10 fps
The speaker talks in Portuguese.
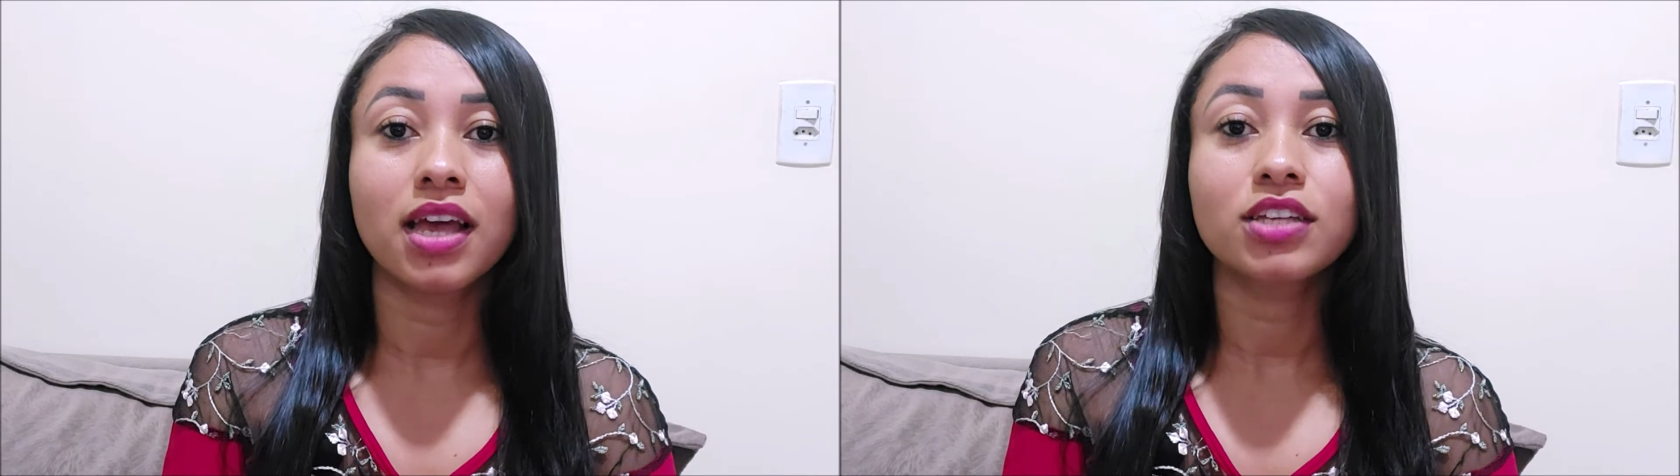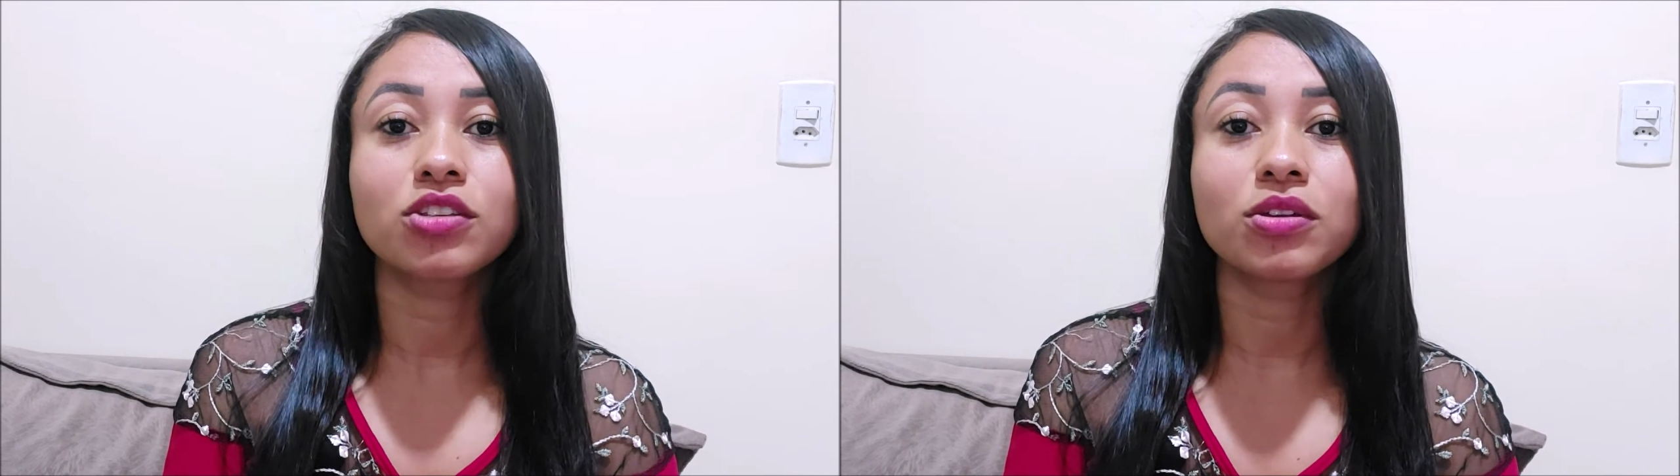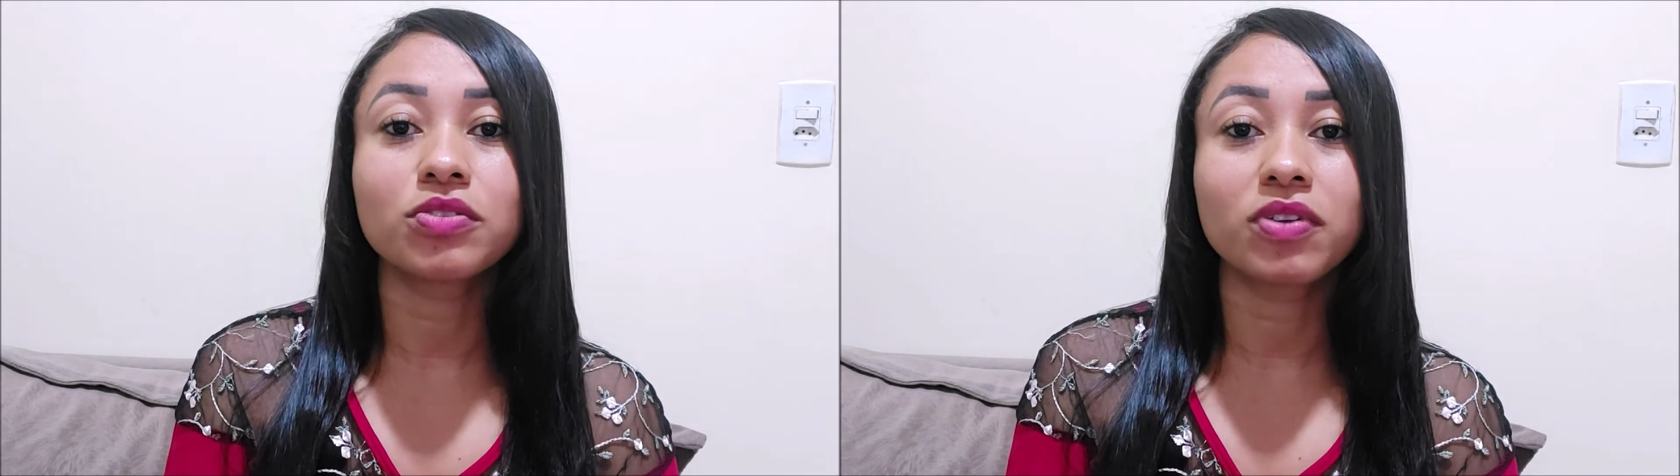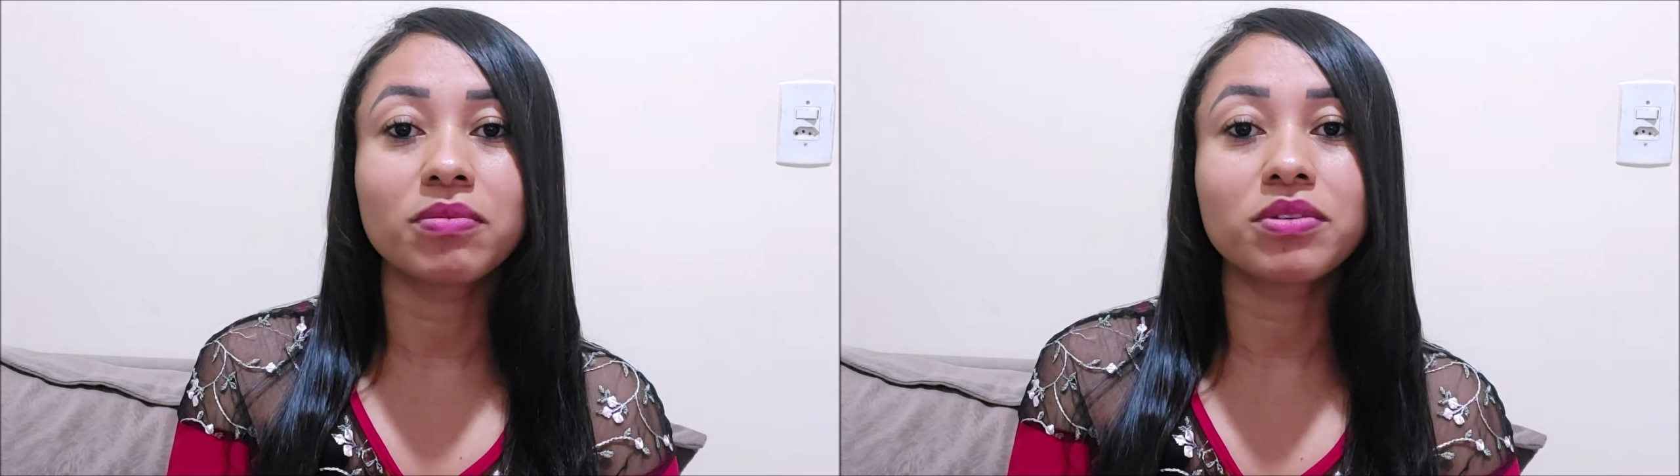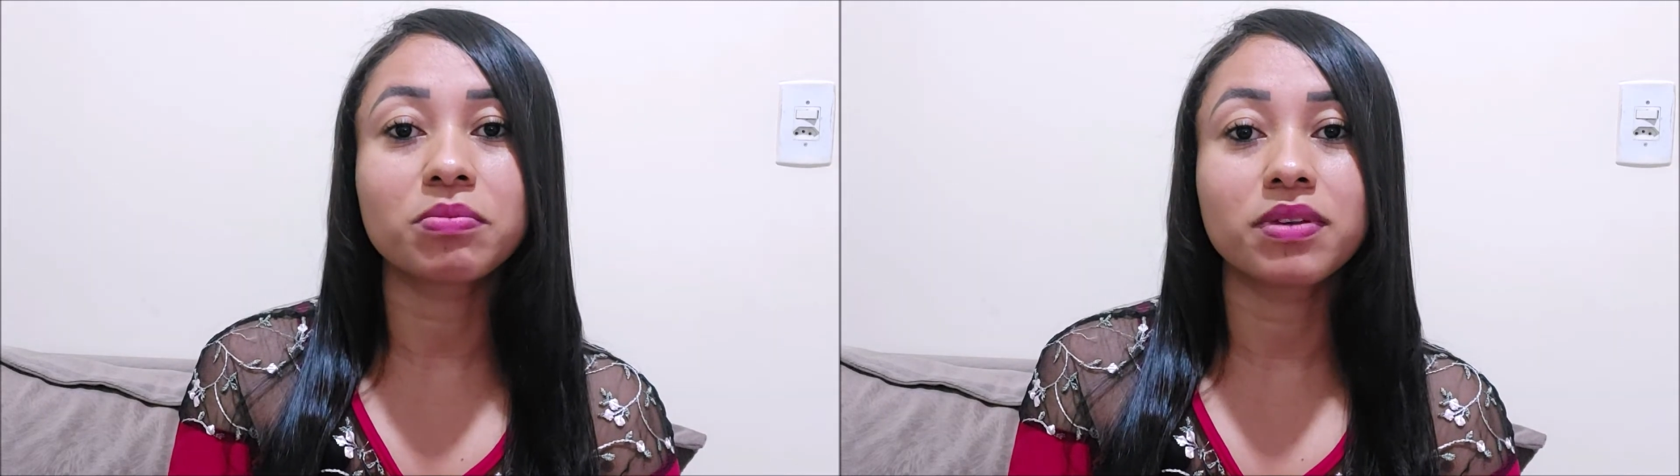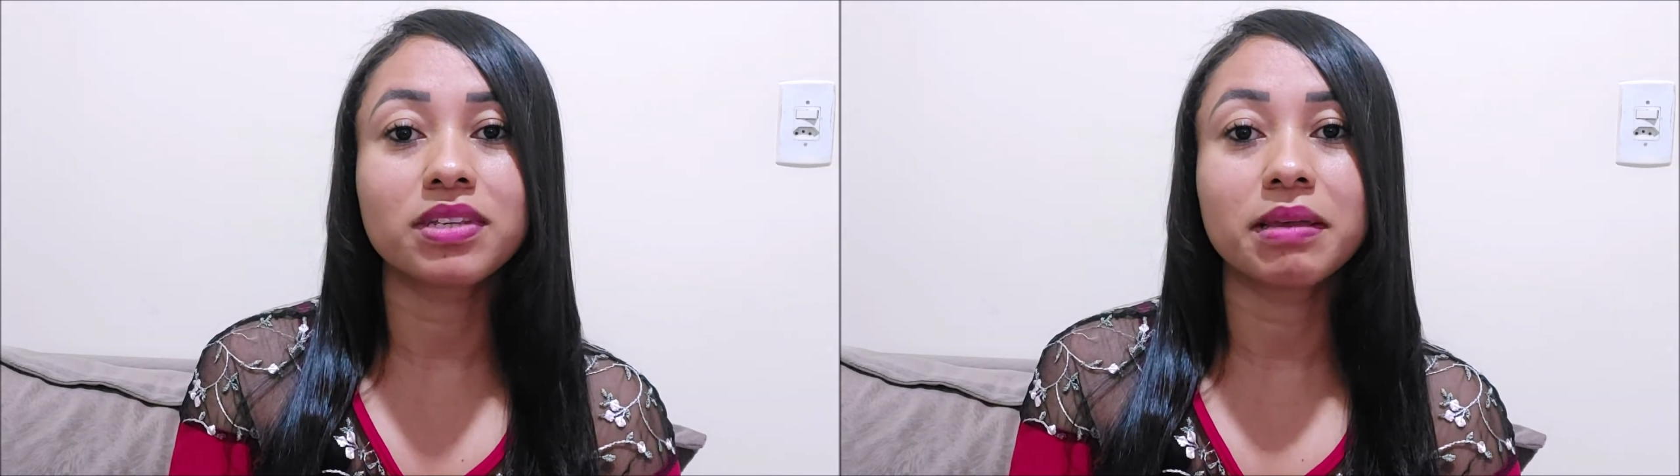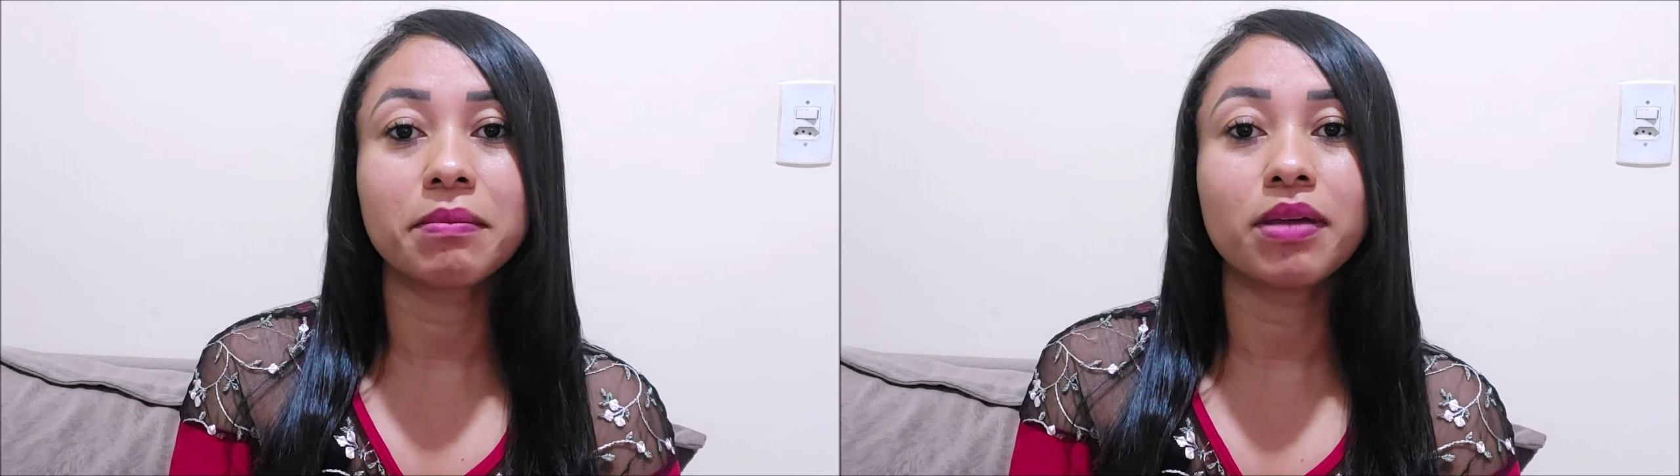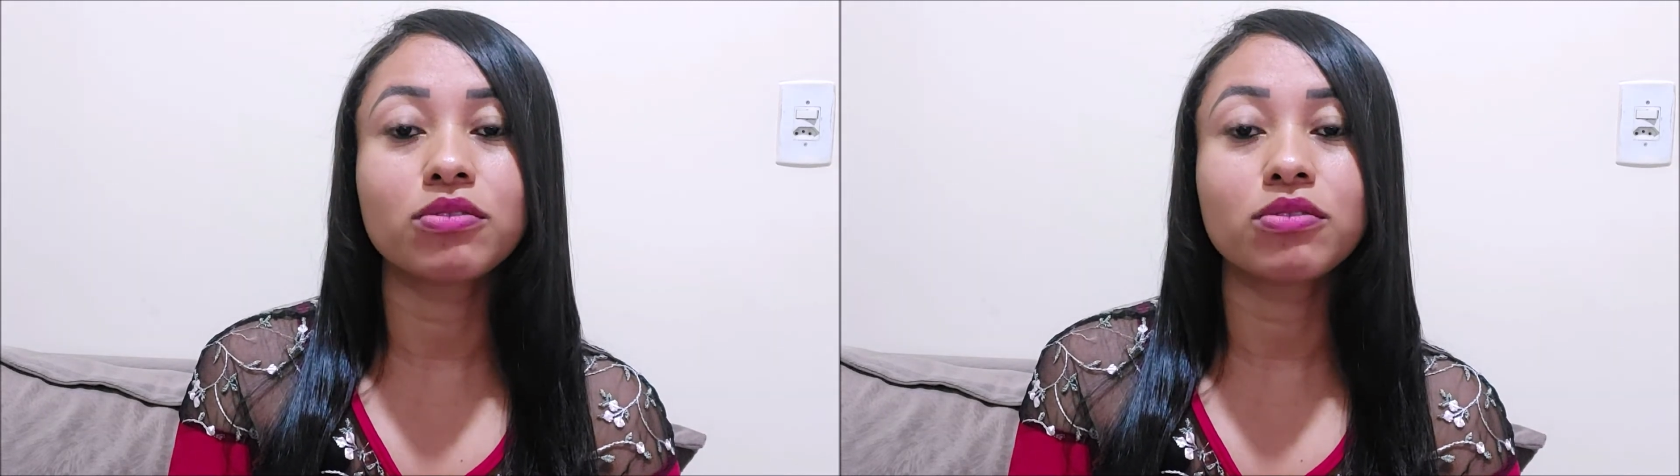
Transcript: Se nós formos perceber,